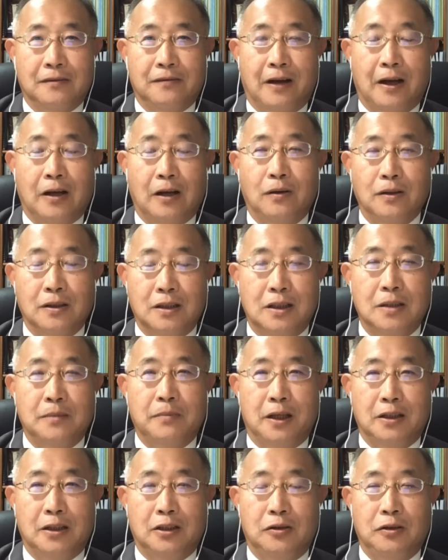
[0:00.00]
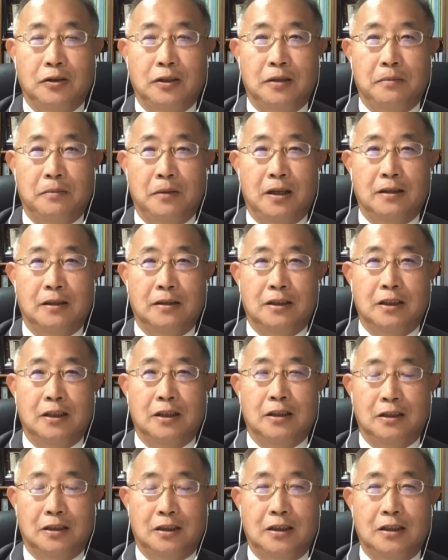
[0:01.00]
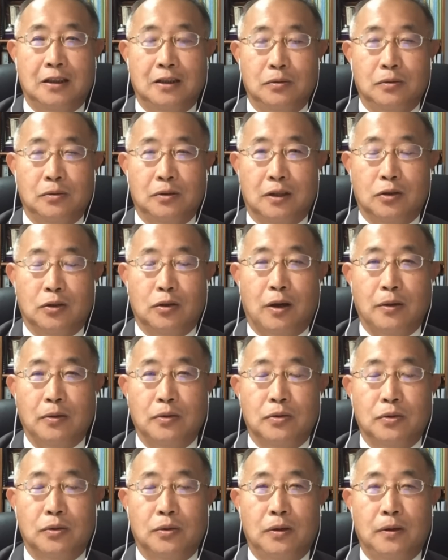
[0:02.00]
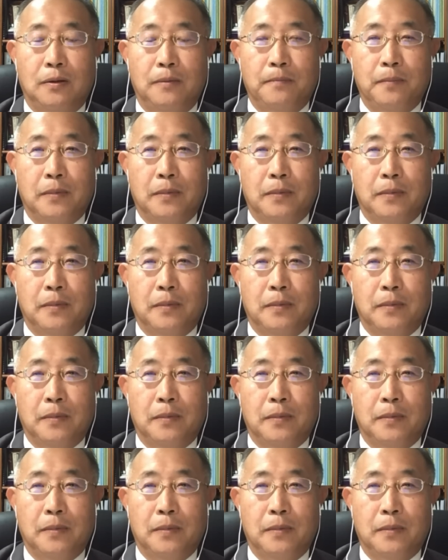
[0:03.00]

防空识别区里面进进入的穿梭，